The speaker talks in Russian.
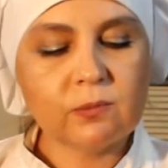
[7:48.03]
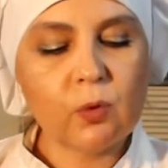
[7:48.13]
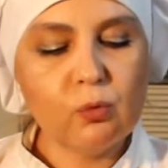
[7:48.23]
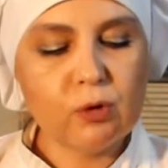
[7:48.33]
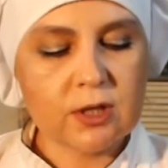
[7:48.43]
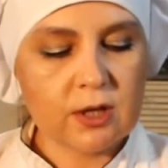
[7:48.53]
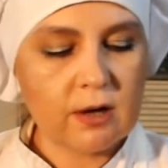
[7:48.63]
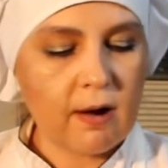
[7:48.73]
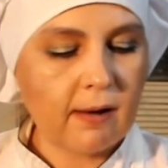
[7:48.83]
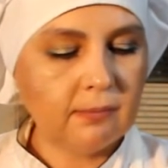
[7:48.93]

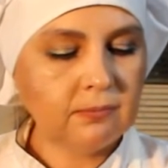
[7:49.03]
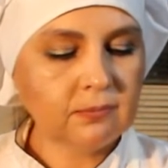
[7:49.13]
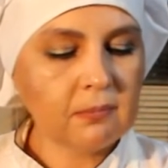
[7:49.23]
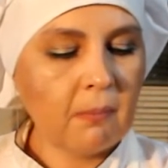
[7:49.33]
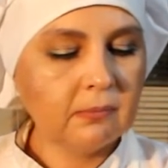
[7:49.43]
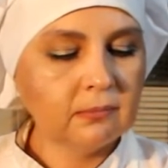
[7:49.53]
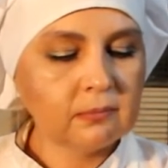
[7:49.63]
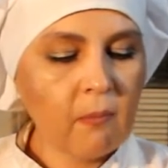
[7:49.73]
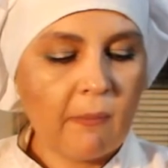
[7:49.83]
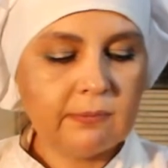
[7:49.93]
Остренько.
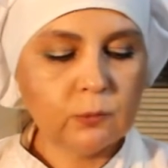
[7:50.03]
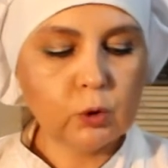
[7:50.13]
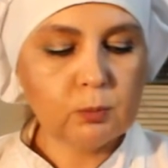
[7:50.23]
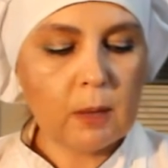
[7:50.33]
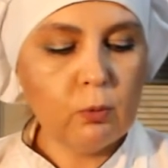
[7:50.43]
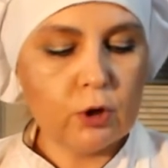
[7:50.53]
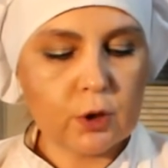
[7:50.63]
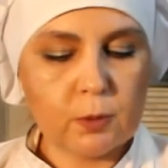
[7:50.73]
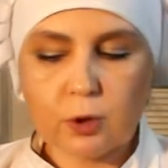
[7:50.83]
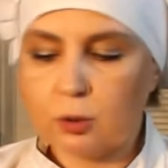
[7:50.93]
Он
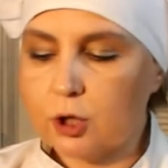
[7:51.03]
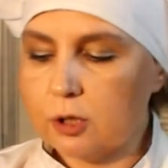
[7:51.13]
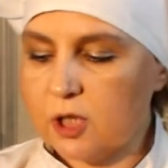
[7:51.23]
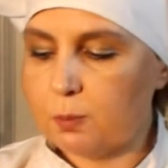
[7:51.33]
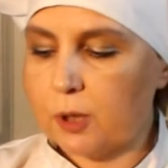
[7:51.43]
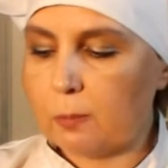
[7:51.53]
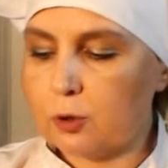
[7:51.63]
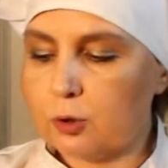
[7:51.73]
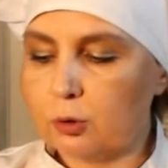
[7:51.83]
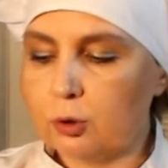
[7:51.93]
побольше подсушился,
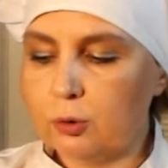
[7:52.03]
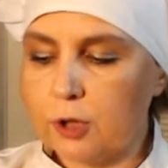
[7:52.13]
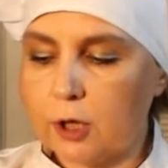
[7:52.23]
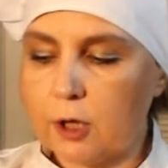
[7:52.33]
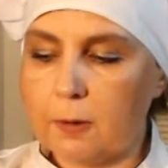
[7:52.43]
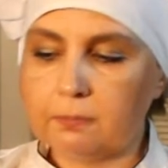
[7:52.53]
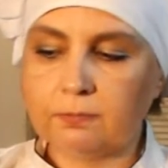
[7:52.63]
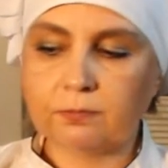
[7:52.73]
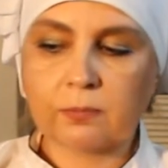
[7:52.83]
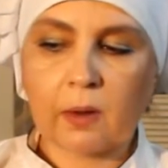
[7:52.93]
потому что он тоненький.
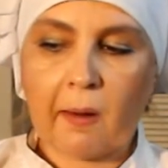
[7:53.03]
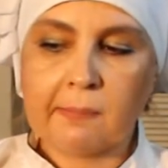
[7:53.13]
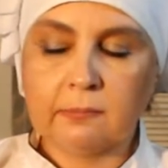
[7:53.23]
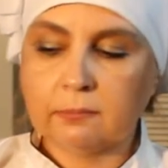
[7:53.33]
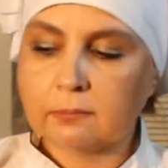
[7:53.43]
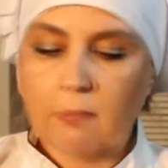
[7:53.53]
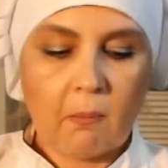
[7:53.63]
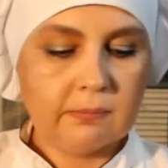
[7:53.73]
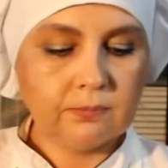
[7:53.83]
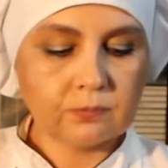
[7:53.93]

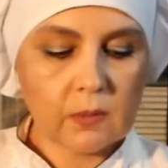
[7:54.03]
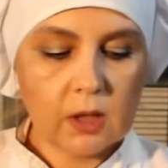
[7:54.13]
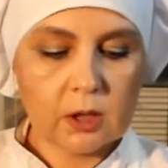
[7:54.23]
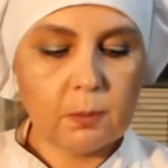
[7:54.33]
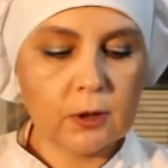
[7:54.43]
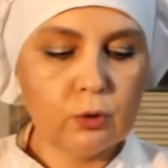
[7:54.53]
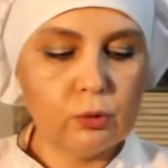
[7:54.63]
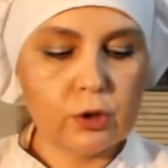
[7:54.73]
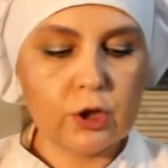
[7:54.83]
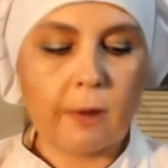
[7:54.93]
Этот
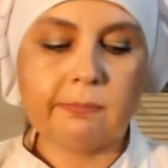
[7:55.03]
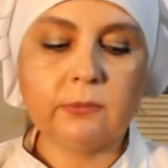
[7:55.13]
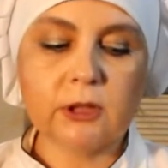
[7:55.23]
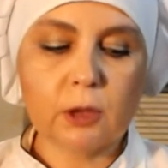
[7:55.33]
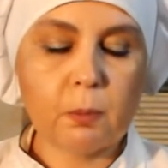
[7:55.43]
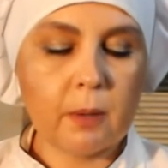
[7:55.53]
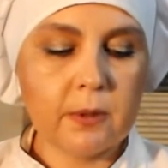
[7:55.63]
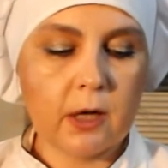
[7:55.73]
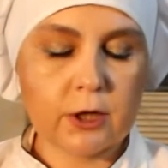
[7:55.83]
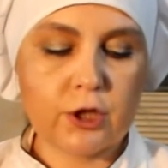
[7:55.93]
потолще, этот
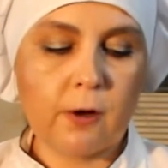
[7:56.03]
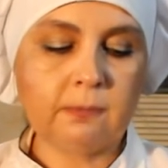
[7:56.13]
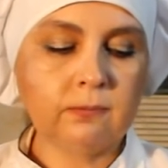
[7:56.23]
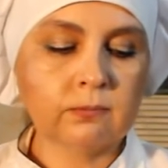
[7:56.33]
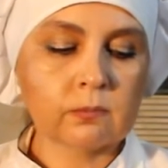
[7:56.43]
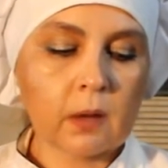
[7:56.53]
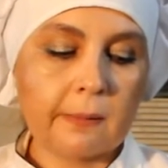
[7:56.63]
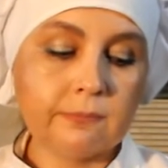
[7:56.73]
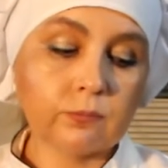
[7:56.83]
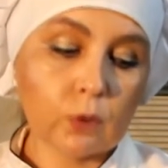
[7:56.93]
помягче.
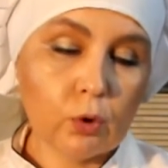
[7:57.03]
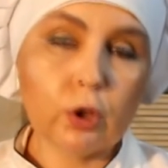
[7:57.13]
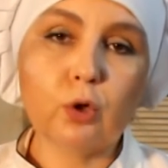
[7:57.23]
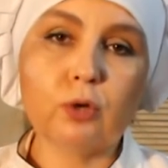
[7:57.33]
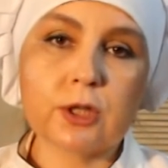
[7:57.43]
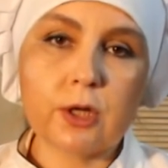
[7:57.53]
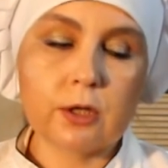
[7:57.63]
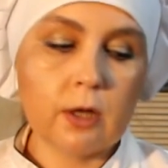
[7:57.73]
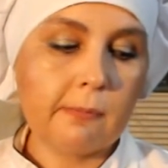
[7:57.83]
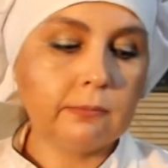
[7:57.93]
Но ну, это
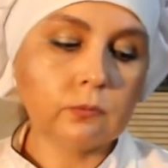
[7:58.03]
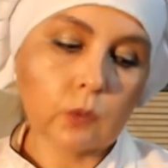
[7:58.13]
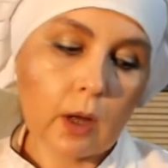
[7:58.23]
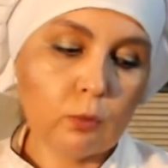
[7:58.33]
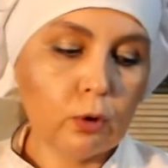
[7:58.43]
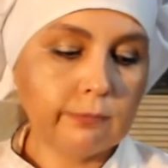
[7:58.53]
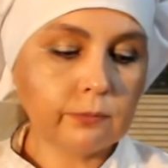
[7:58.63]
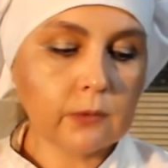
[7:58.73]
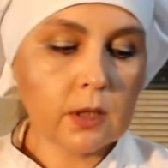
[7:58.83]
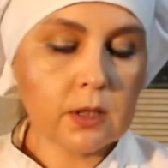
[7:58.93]
остренький. Тому
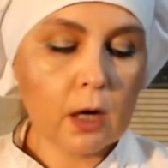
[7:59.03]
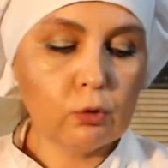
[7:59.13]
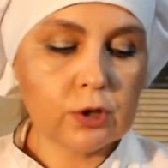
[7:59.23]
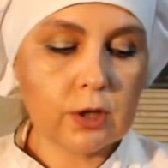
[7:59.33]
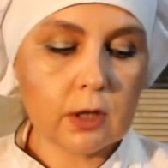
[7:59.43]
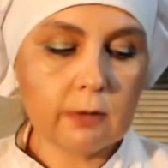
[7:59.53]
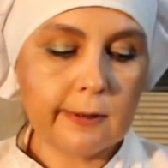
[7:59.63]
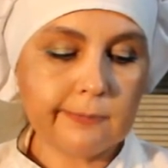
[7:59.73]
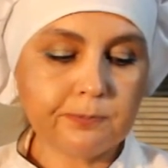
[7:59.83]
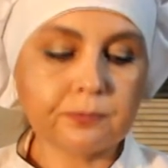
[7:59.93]
нельзя
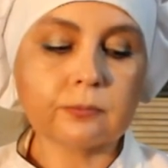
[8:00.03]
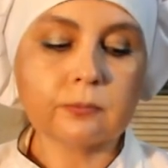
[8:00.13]
остренького.